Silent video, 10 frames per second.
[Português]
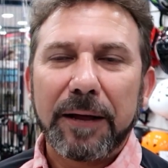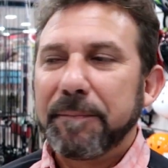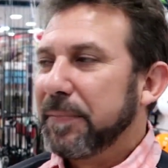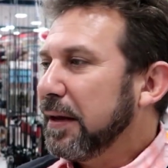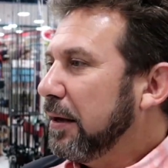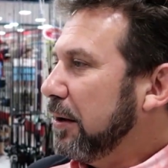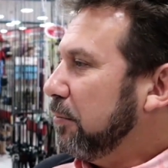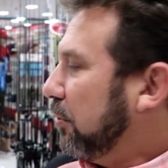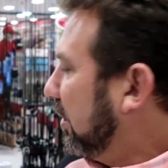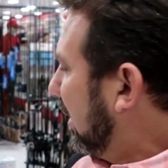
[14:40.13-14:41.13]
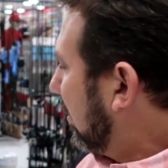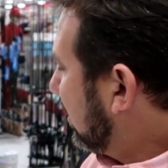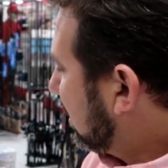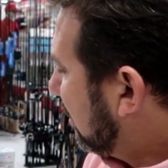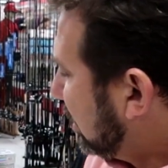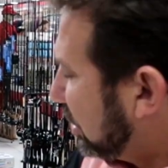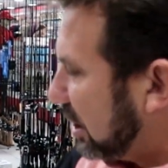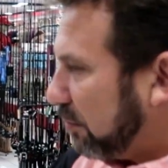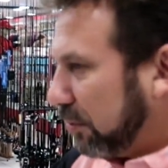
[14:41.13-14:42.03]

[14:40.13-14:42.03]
Uhum. Muita coisa. Então a gente tem